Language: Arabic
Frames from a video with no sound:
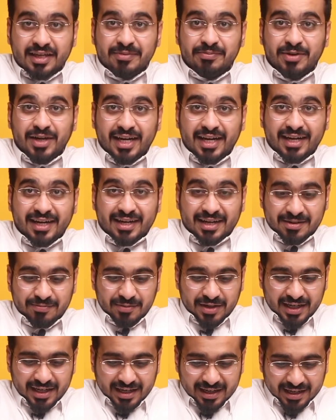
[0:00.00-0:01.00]
كمل عليها
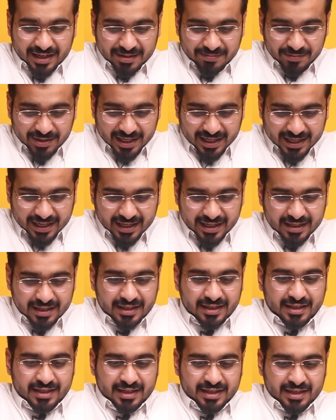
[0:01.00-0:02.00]
نكمل عليها نكمل عليها
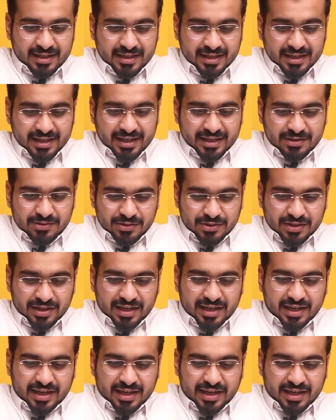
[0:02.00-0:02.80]
لين توصل